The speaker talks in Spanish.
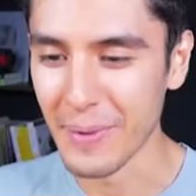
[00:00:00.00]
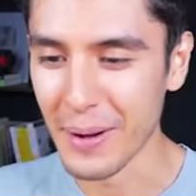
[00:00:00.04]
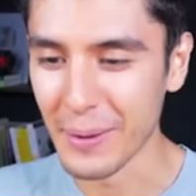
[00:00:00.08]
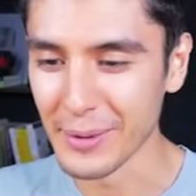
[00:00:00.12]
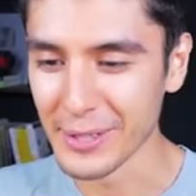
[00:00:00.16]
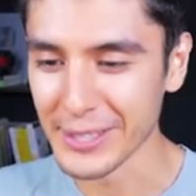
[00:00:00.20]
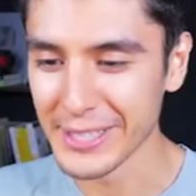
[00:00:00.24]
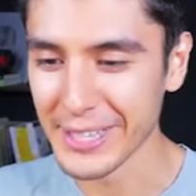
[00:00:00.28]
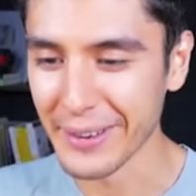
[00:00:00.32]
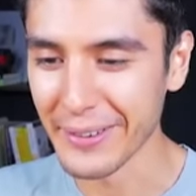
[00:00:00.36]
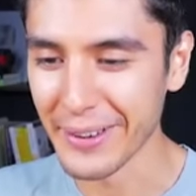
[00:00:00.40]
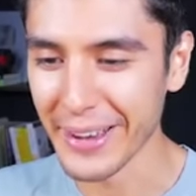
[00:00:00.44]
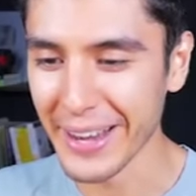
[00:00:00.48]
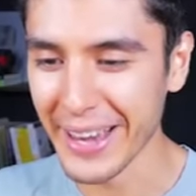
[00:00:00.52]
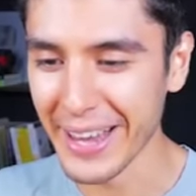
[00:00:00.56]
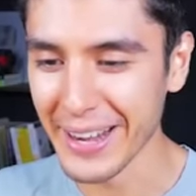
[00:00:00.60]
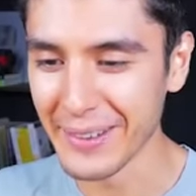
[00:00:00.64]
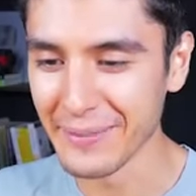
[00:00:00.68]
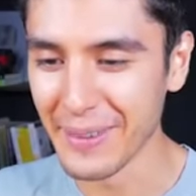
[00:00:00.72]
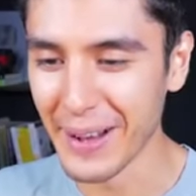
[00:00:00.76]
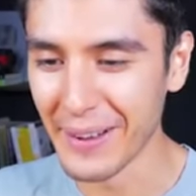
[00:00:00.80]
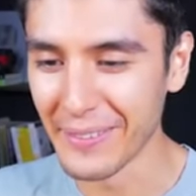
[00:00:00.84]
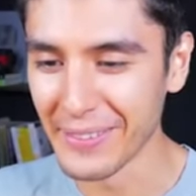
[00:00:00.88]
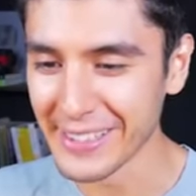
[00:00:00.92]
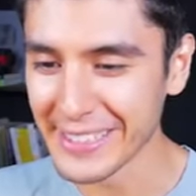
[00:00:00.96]
Vamos a ver,
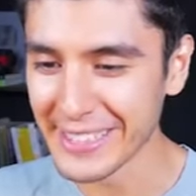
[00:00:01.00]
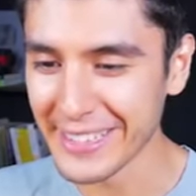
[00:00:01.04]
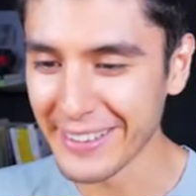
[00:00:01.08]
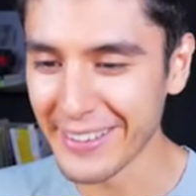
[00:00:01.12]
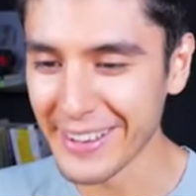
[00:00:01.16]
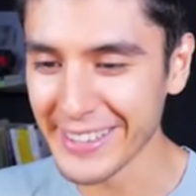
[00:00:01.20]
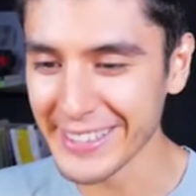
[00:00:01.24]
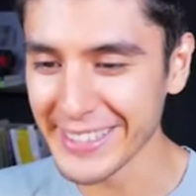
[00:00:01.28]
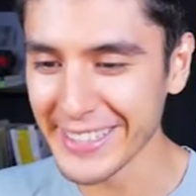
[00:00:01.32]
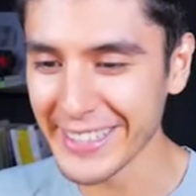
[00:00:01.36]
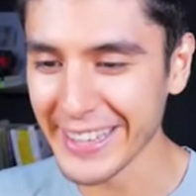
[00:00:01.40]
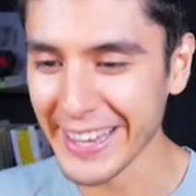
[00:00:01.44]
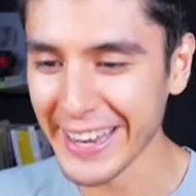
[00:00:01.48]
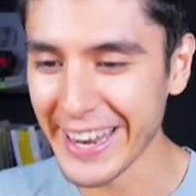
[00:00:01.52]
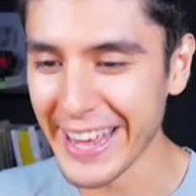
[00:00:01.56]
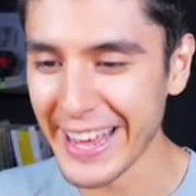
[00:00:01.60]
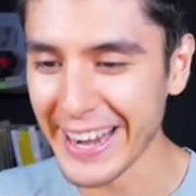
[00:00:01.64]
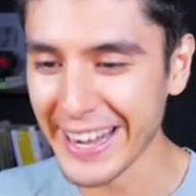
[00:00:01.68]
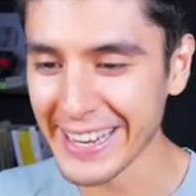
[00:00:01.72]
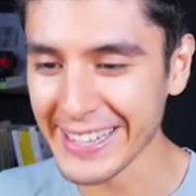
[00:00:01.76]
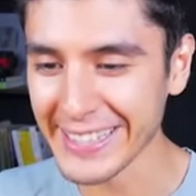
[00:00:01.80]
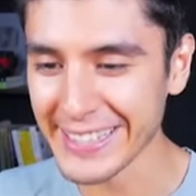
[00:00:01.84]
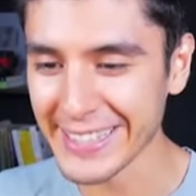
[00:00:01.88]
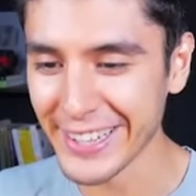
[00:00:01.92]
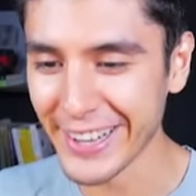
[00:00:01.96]
vamos a ver si tenía
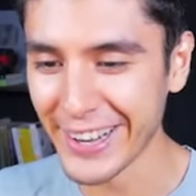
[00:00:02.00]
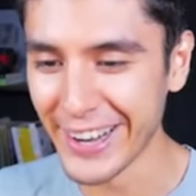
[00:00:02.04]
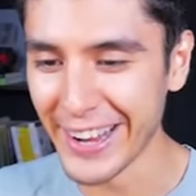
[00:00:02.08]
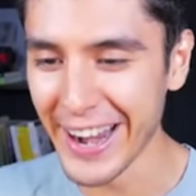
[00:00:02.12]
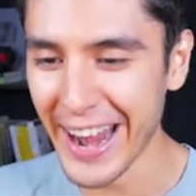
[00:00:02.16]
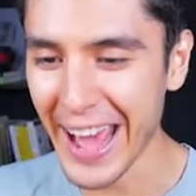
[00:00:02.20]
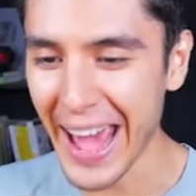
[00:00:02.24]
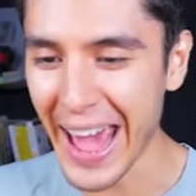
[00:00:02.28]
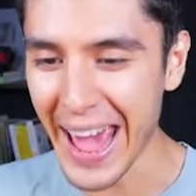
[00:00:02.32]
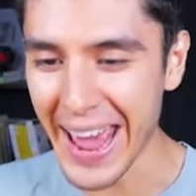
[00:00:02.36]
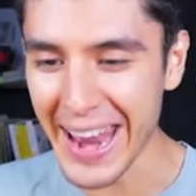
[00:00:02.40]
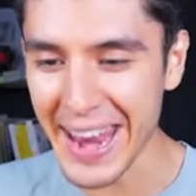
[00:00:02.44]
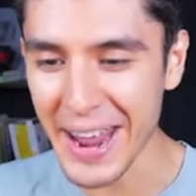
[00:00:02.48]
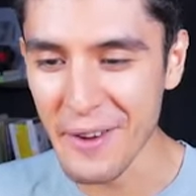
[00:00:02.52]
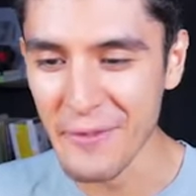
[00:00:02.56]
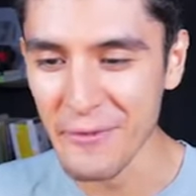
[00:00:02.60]
razón. ¡En